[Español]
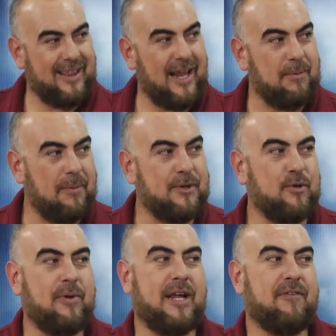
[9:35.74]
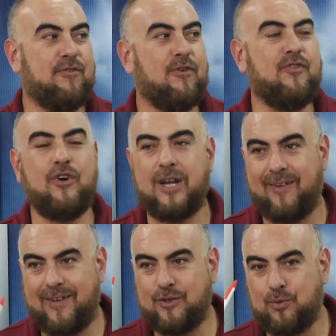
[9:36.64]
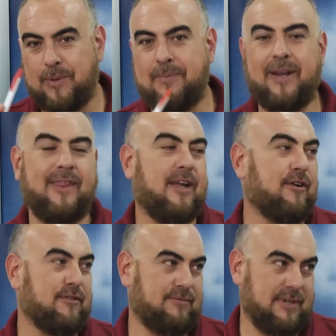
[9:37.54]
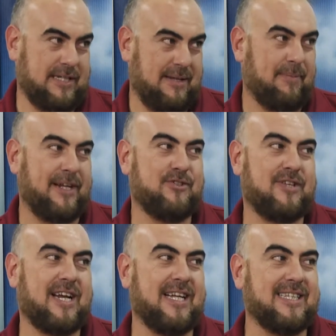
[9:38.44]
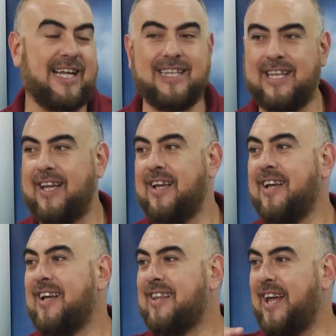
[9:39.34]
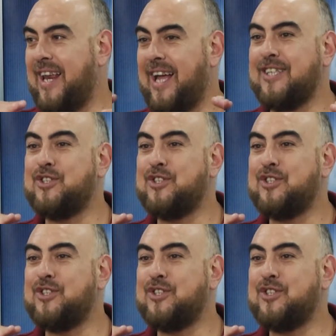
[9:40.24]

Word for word: es el momento para que Fulvio grabe su primer disco. Él siempre quiso ser cantante. Estaría